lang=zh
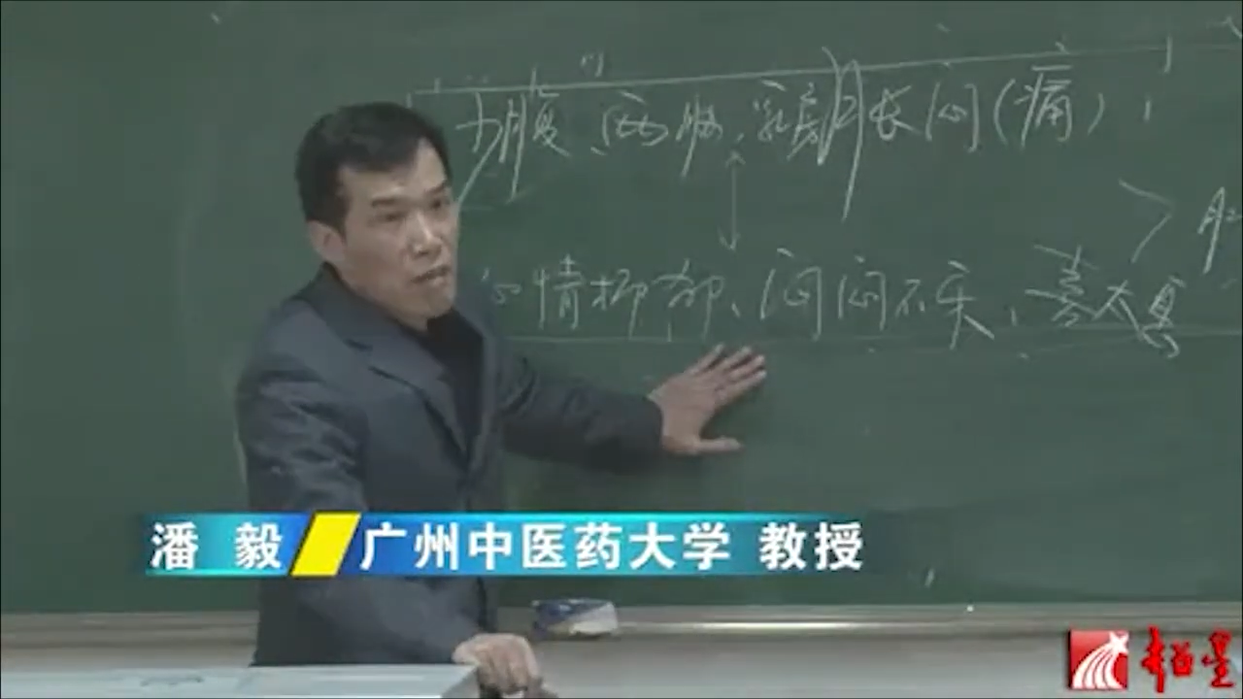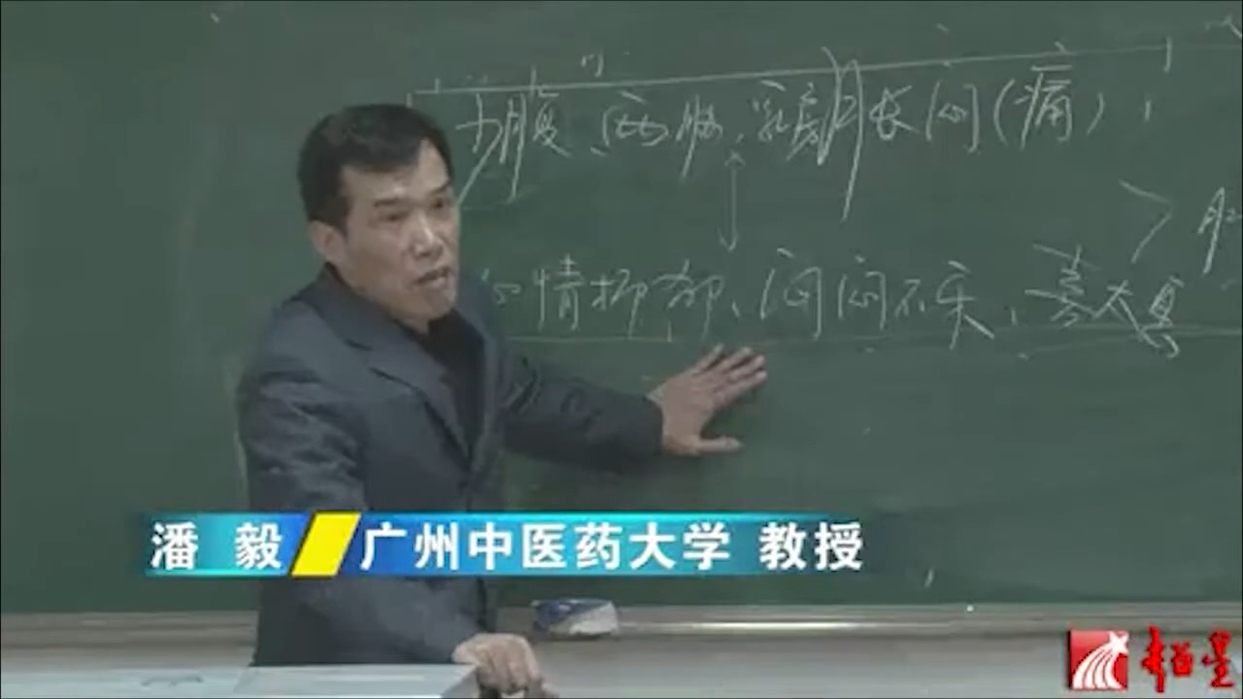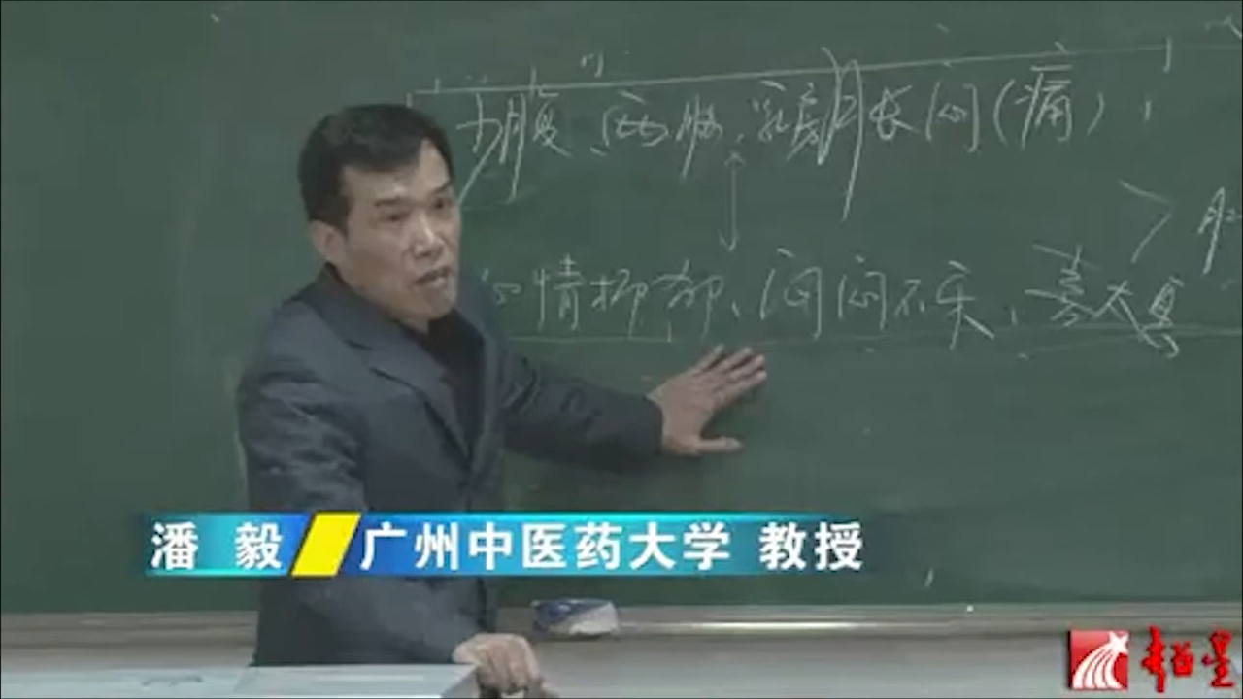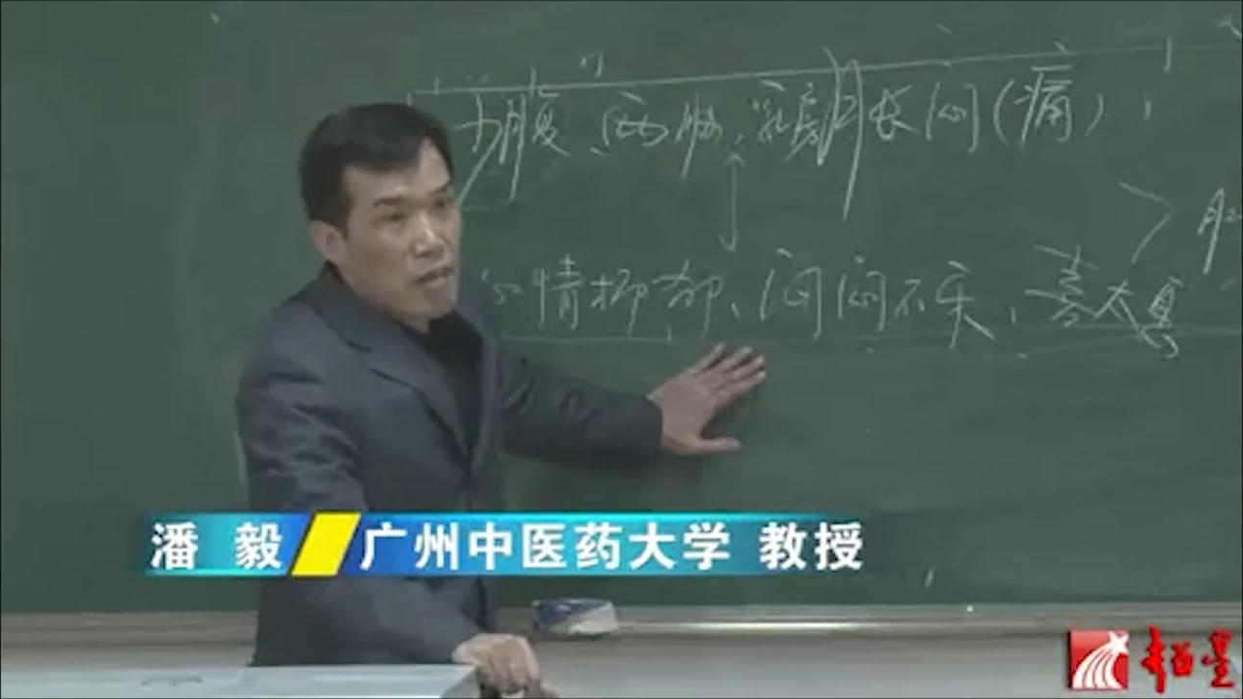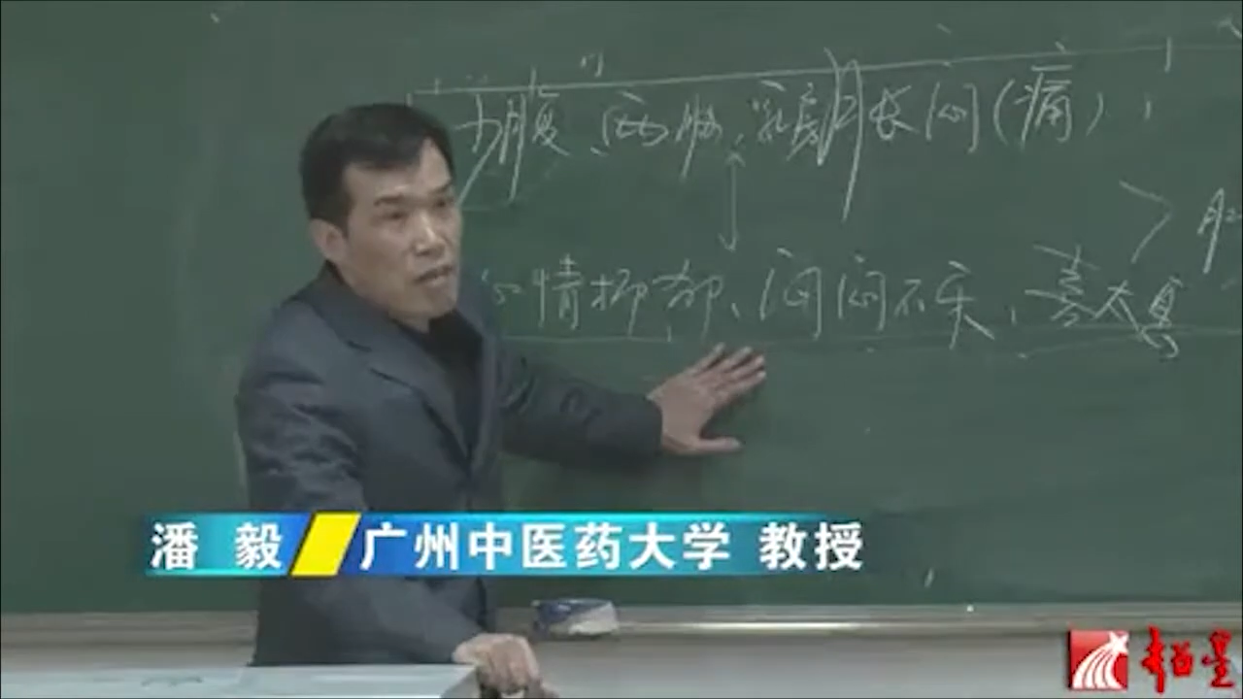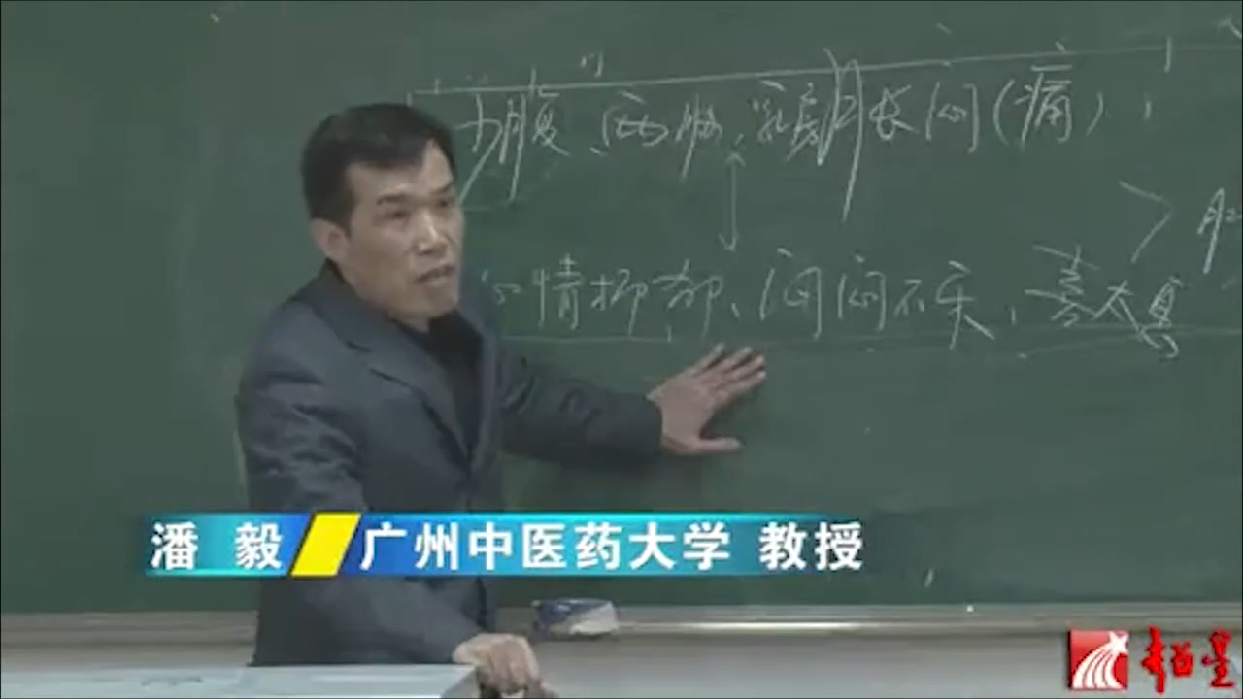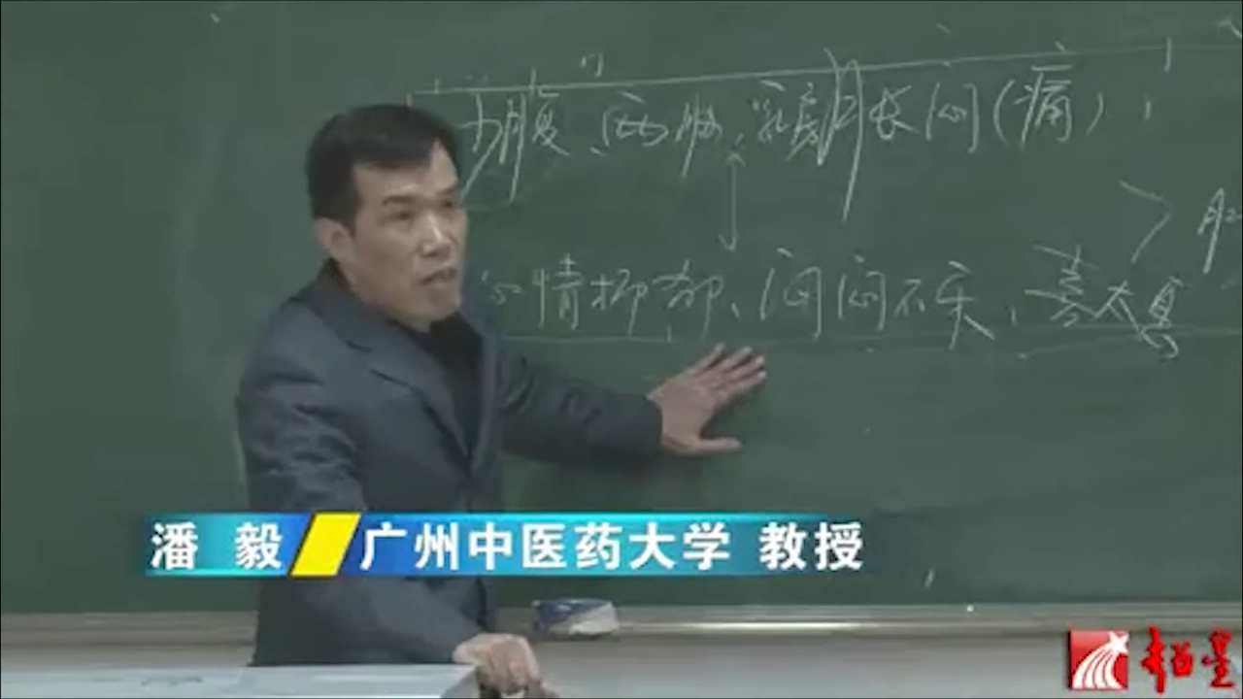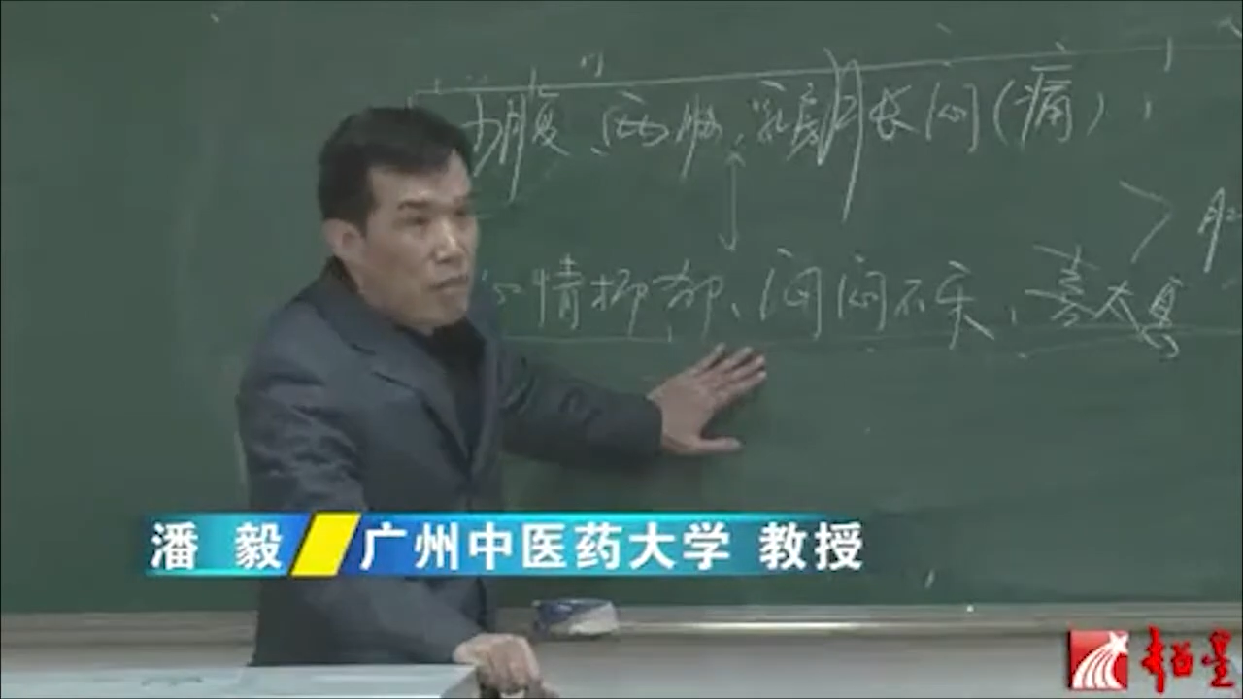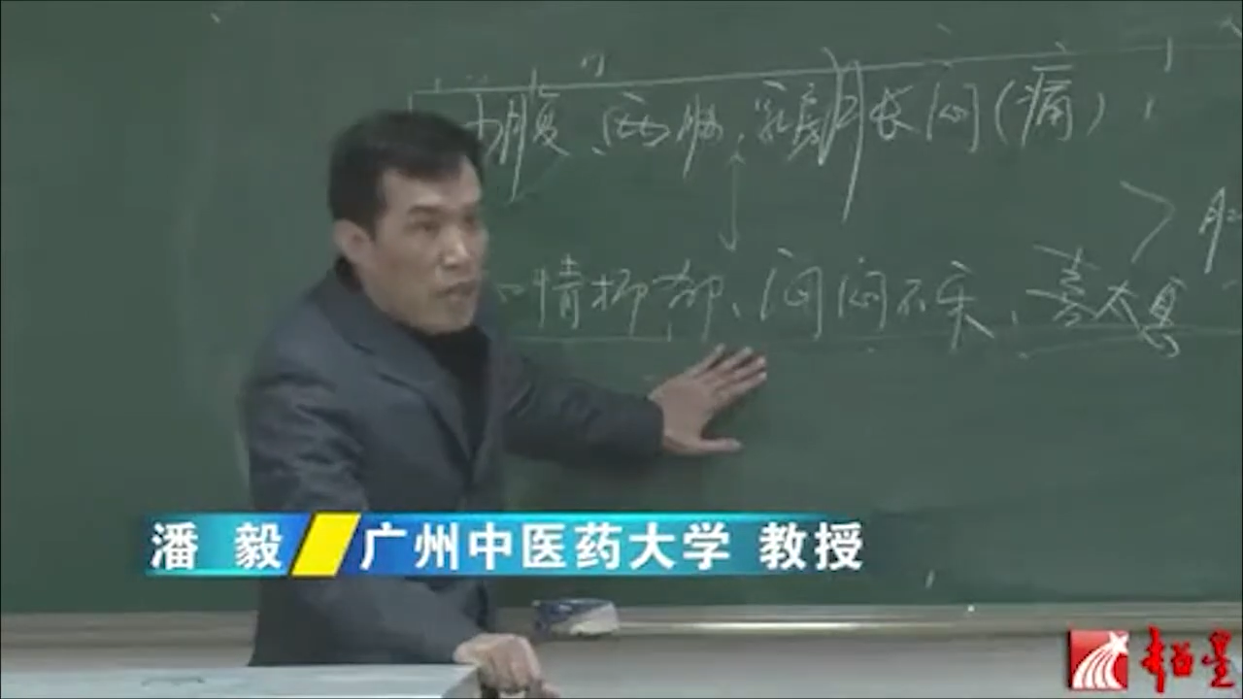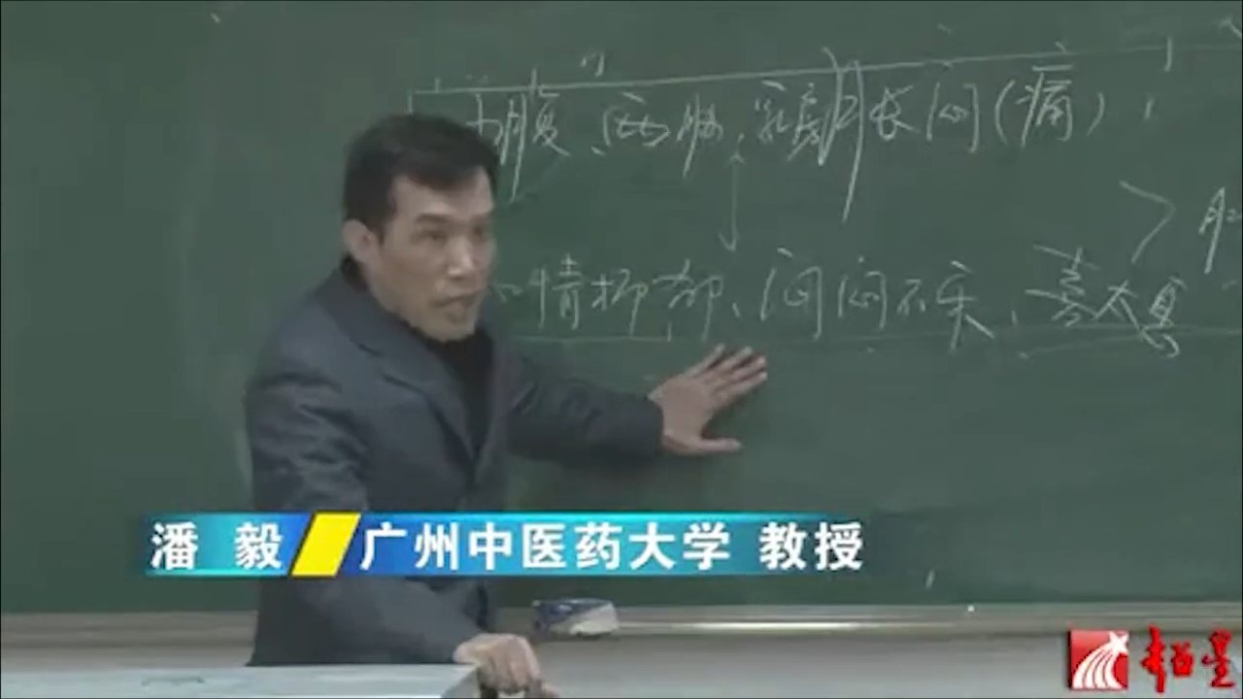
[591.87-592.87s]
呃，
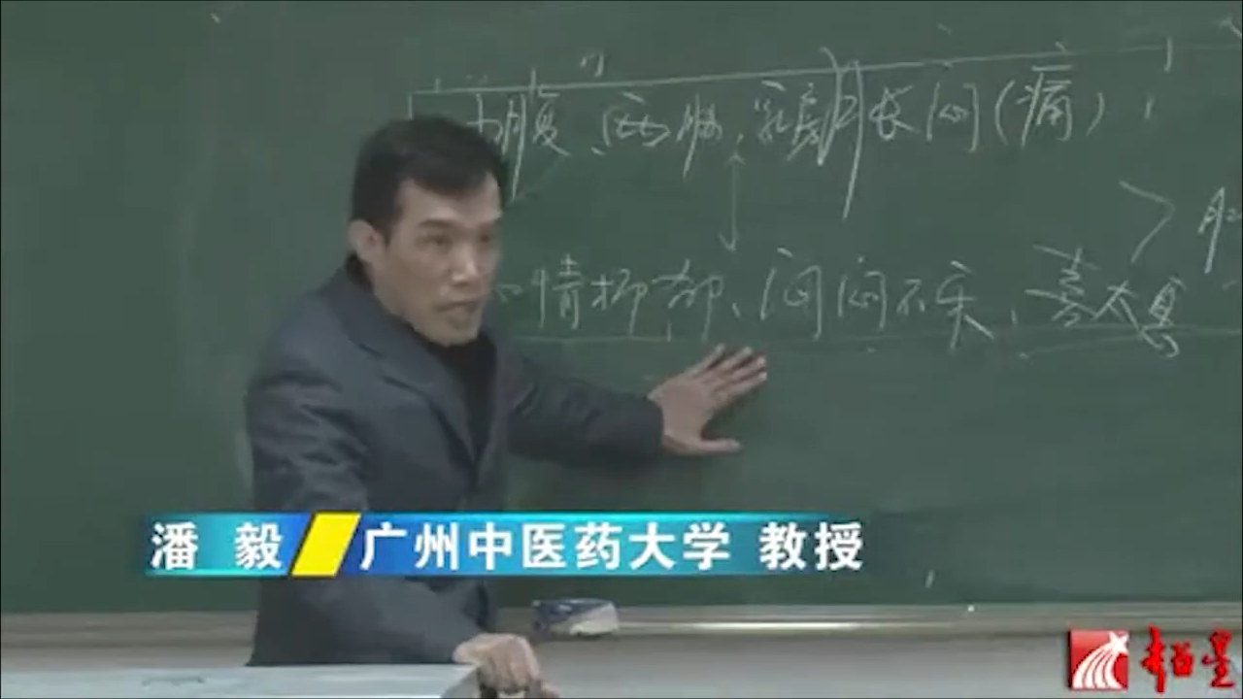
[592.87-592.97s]
这类病